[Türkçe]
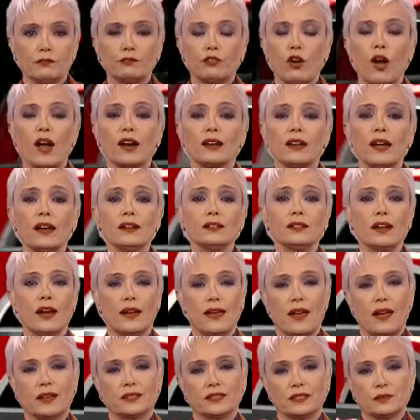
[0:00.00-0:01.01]
Fuarlar
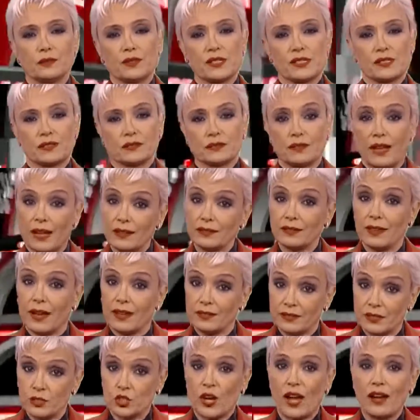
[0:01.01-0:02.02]
hayatımızın hatta
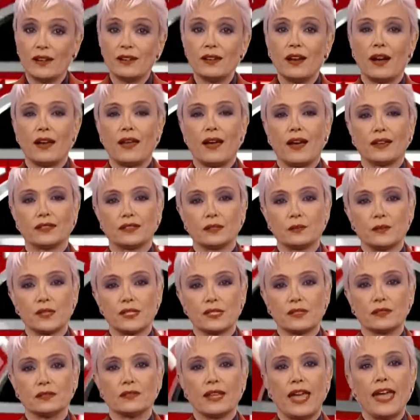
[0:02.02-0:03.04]
ticari
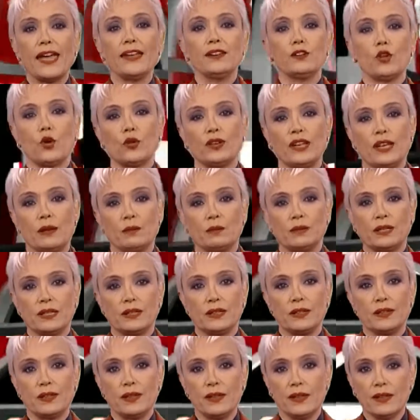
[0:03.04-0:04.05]
hayatımızın en
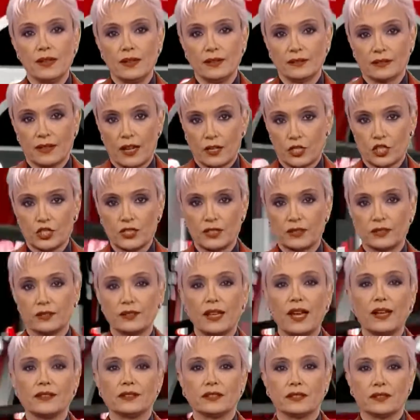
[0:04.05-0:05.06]
önemli
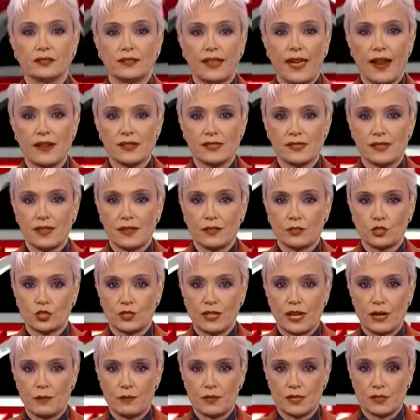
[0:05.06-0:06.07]
taşlarındandır değerli
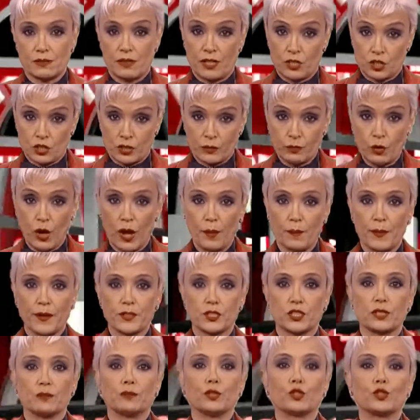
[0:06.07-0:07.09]
seyircilerimiz ve işte bu
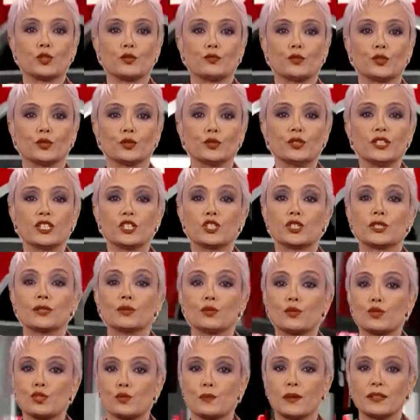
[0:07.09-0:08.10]
amaçla mikrofonu işin
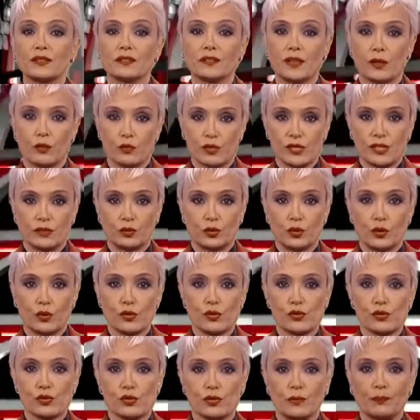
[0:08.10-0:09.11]
uzmanına
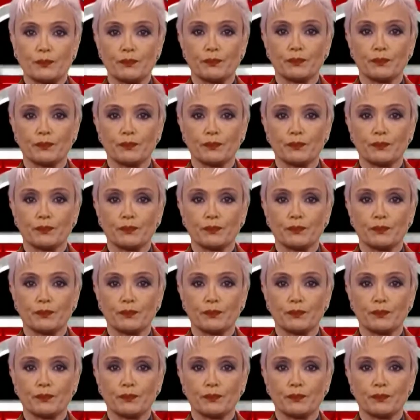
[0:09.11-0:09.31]
uzatıyoruz.